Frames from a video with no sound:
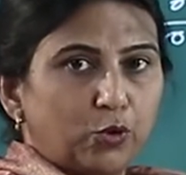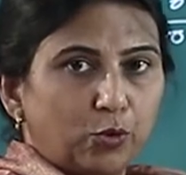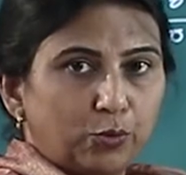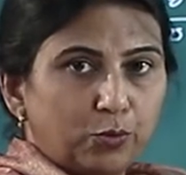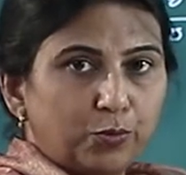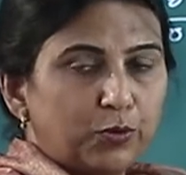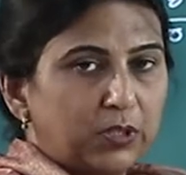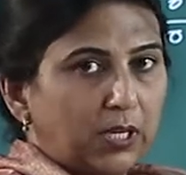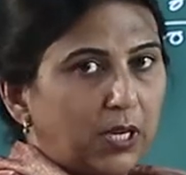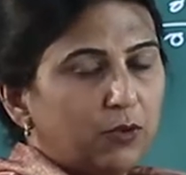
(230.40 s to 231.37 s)

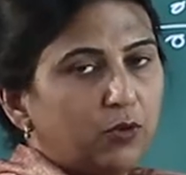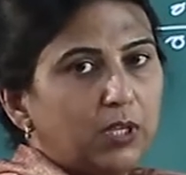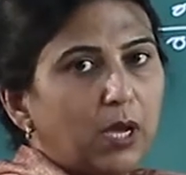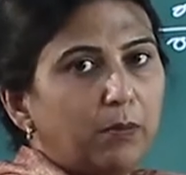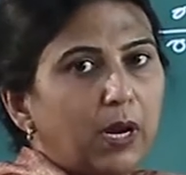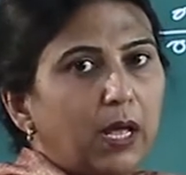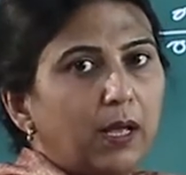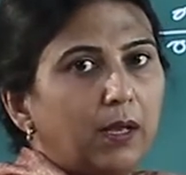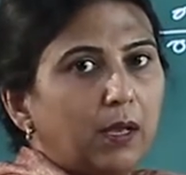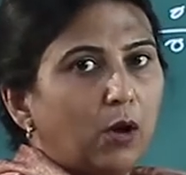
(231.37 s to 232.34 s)
চতুর্ভুজটিকে যদি আমরা
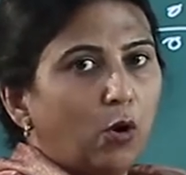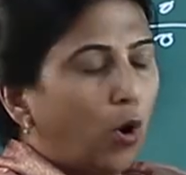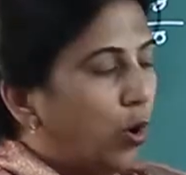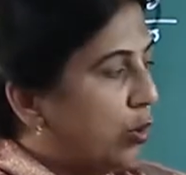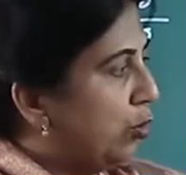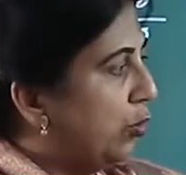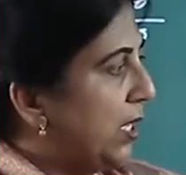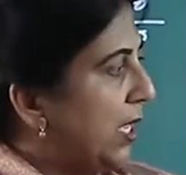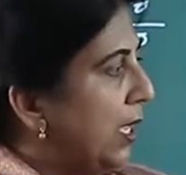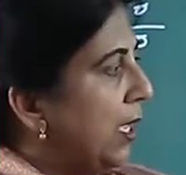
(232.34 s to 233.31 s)
হর
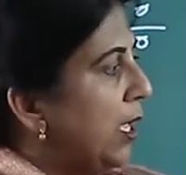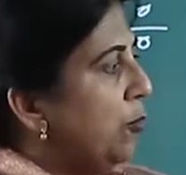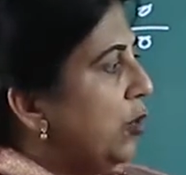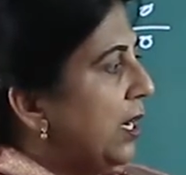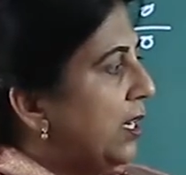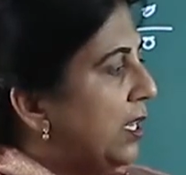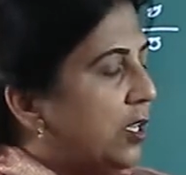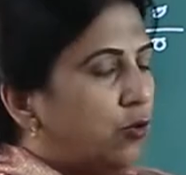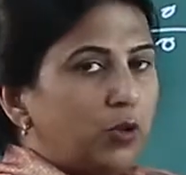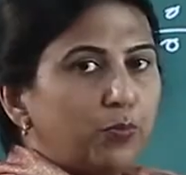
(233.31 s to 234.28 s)
ধরি এবং
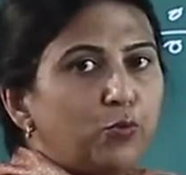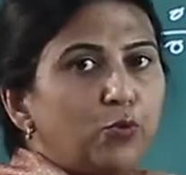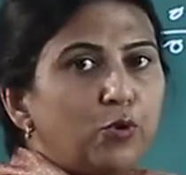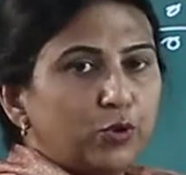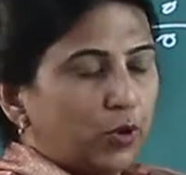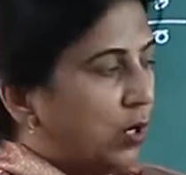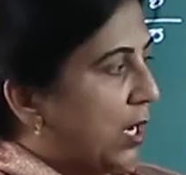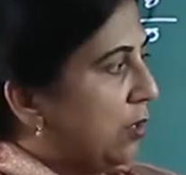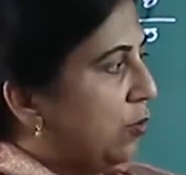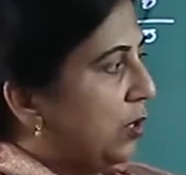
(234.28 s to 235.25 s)
এটিকে যদি পূর্ণ
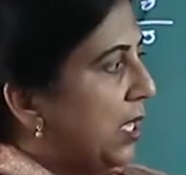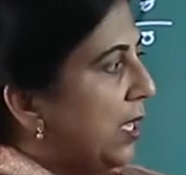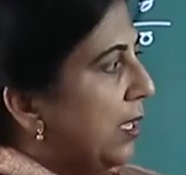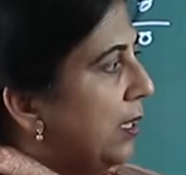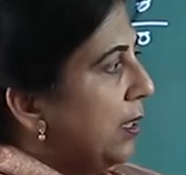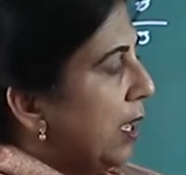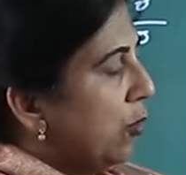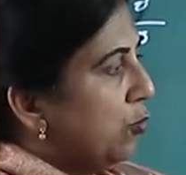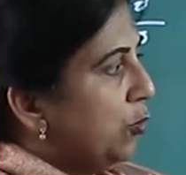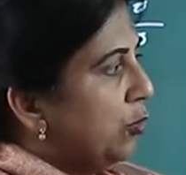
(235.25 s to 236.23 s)
সংখ্যা ধরি
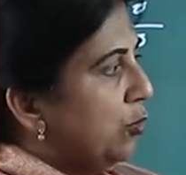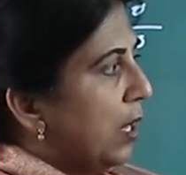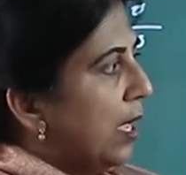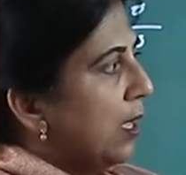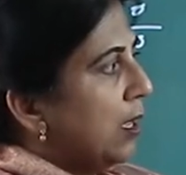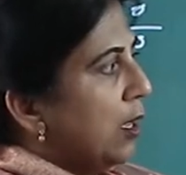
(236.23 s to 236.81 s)
দেখো বন্ধুরা